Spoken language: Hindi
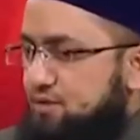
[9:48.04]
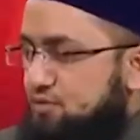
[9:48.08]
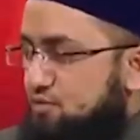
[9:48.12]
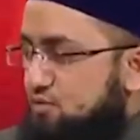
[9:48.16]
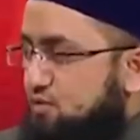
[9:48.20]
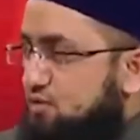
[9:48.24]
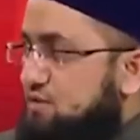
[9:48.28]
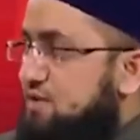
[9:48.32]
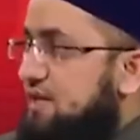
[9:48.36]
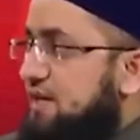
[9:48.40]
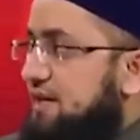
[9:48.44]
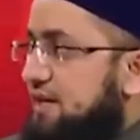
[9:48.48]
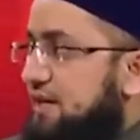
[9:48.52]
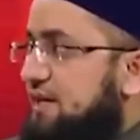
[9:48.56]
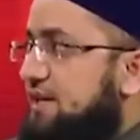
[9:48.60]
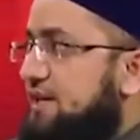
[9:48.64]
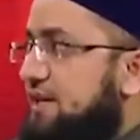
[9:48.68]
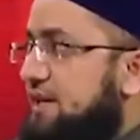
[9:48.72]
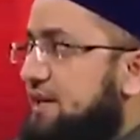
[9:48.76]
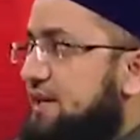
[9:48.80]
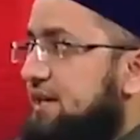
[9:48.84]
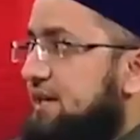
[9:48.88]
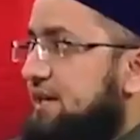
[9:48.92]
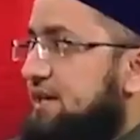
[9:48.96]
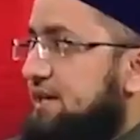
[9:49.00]
रोज़ा रख
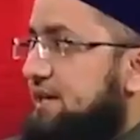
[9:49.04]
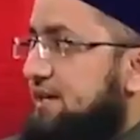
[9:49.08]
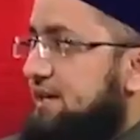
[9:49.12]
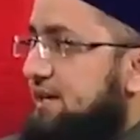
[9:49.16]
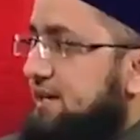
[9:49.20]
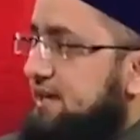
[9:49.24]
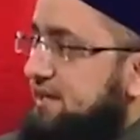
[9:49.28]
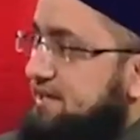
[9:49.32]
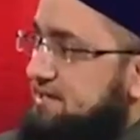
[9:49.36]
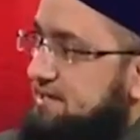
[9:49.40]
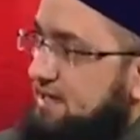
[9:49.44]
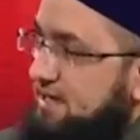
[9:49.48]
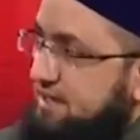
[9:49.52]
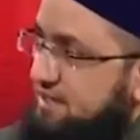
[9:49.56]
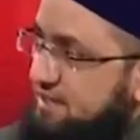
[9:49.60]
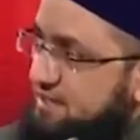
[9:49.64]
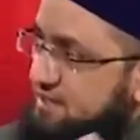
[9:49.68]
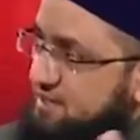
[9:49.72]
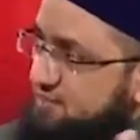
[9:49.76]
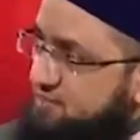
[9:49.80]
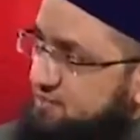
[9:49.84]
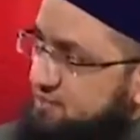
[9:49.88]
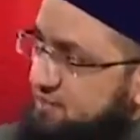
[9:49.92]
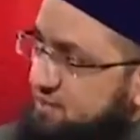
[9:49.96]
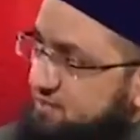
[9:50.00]
कर इन सारी
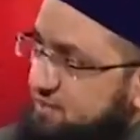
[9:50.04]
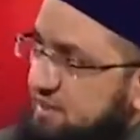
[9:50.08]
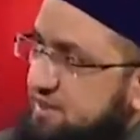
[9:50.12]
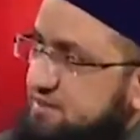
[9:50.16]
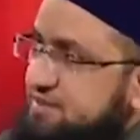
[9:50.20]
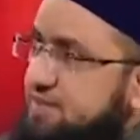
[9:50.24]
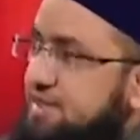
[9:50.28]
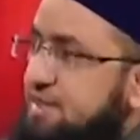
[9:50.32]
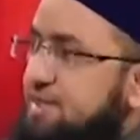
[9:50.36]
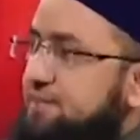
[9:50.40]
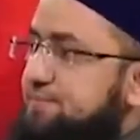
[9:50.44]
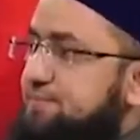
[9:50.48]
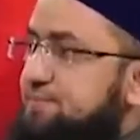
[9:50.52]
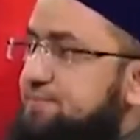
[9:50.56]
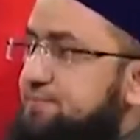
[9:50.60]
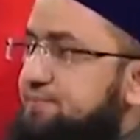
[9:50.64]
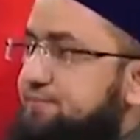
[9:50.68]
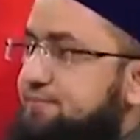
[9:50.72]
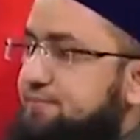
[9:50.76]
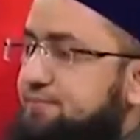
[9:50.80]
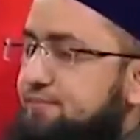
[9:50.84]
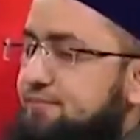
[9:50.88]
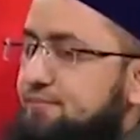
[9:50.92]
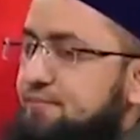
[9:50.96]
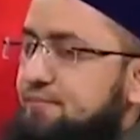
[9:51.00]
चीज़ों से बाज रहे
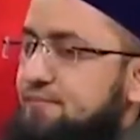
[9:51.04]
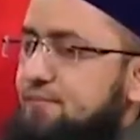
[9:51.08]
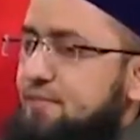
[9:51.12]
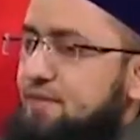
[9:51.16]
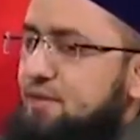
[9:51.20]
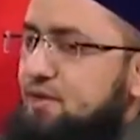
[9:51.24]
हम्म।